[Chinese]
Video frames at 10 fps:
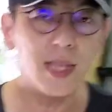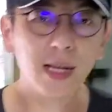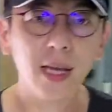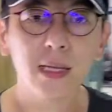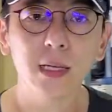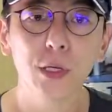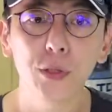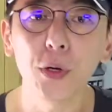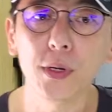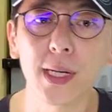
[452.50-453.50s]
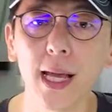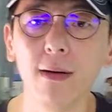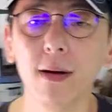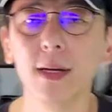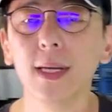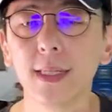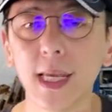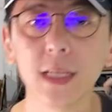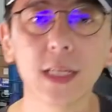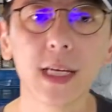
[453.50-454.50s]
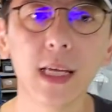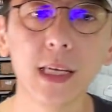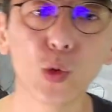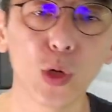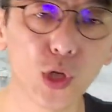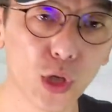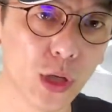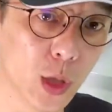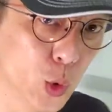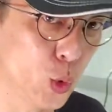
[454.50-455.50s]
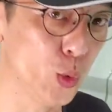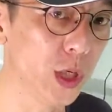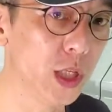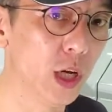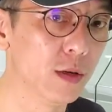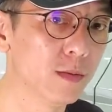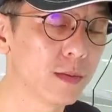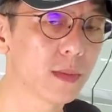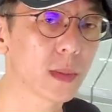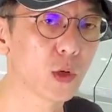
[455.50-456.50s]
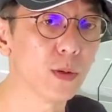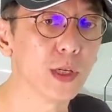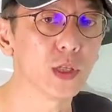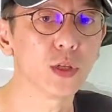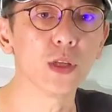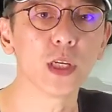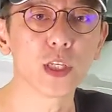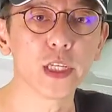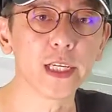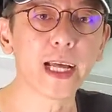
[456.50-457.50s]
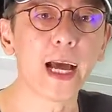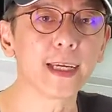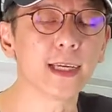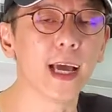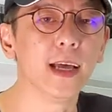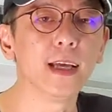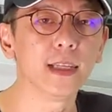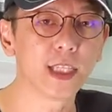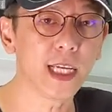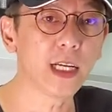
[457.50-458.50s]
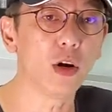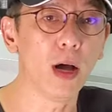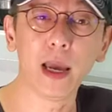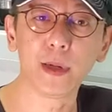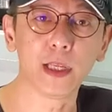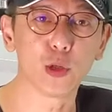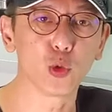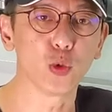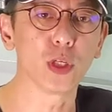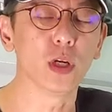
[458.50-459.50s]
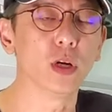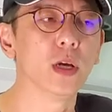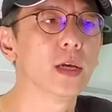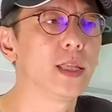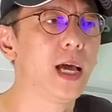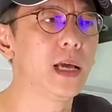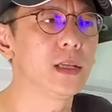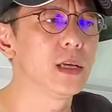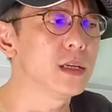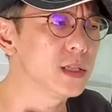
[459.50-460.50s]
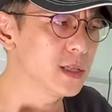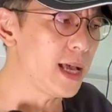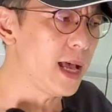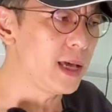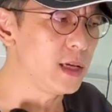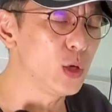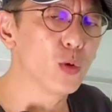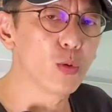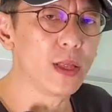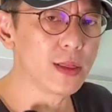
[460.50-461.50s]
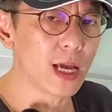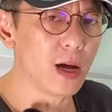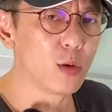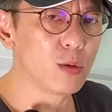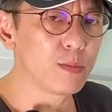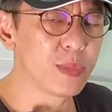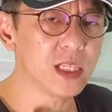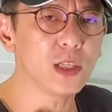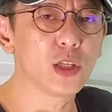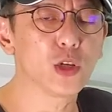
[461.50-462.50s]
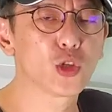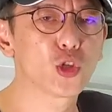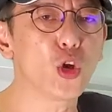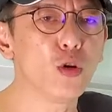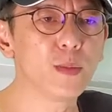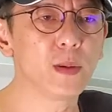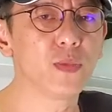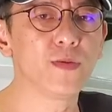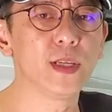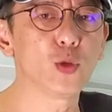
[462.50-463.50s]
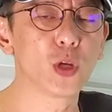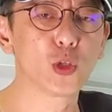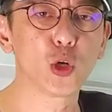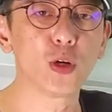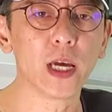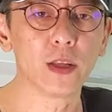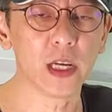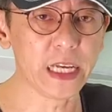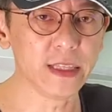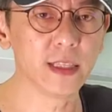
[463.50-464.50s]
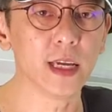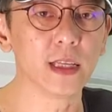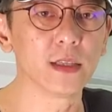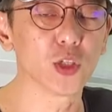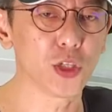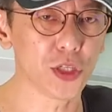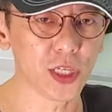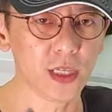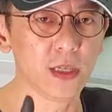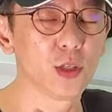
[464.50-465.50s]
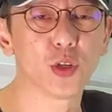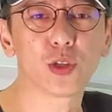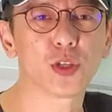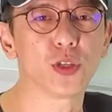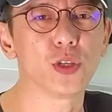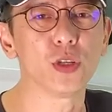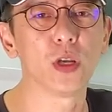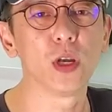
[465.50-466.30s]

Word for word: 一下 KT 的用料哈，像是 KT 所使用的阻尼油，我们使用的是意大利进口 IP 的阻尼油，那。在油管到避震器的寿命部分最重要的零件之一，就是